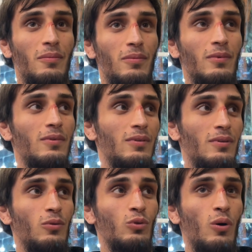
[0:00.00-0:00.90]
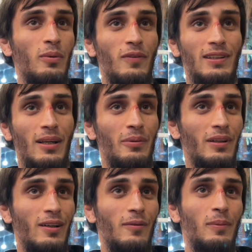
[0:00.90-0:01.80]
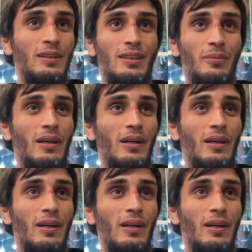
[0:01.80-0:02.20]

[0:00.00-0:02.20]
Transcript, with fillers: э, удобного соперника под себя